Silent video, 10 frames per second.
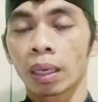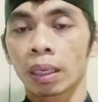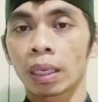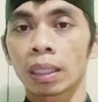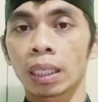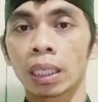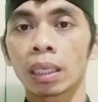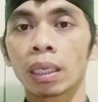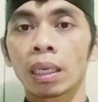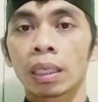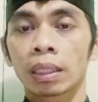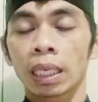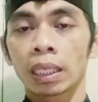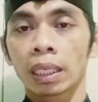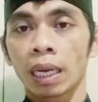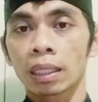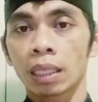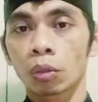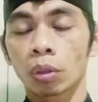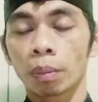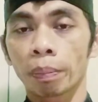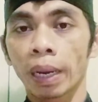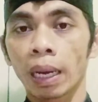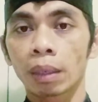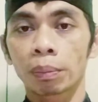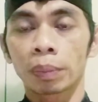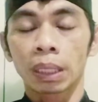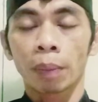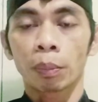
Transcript: Oke, jadi jadikan satu tempat bisa